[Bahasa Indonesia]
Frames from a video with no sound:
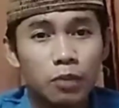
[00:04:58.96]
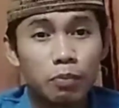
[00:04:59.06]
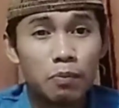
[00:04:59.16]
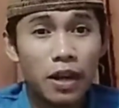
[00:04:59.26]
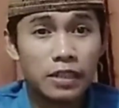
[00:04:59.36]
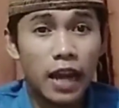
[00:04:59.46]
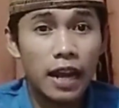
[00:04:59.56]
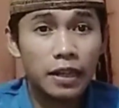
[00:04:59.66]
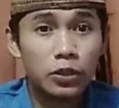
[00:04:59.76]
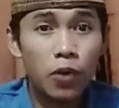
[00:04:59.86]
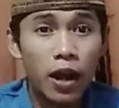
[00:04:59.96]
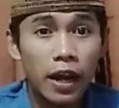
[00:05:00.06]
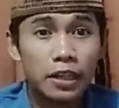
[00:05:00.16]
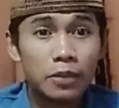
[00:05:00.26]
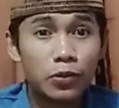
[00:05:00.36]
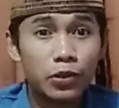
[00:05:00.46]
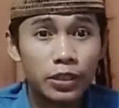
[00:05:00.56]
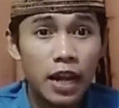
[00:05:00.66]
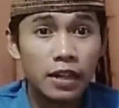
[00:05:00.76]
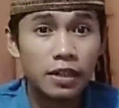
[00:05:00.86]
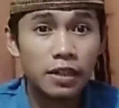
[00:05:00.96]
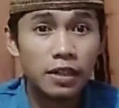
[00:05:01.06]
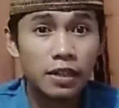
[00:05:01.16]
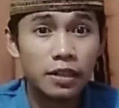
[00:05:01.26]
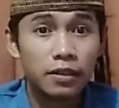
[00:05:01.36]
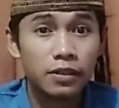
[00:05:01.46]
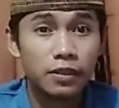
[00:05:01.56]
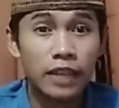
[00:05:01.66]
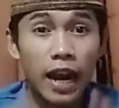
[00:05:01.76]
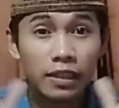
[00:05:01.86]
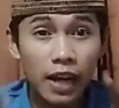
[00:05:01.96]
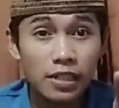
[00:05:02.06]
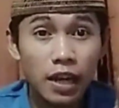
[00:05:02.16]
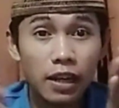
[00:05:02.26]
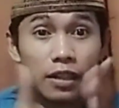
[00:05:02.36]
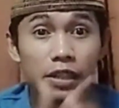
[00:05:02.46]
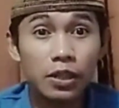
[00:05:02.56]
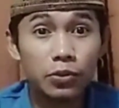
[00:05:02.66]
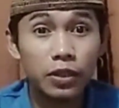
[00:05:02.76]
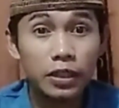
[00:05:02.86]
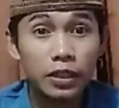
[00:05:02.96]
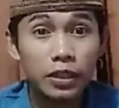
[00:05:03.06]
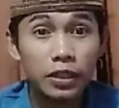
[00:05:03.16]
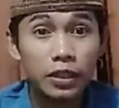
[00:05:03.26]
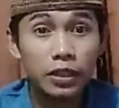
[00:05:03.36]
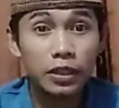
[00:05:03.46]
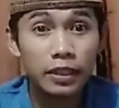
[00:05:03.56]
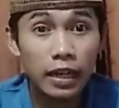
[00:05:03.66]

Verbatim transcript: pembacaan itu akan kemudian sangat terasa keliru ketika kita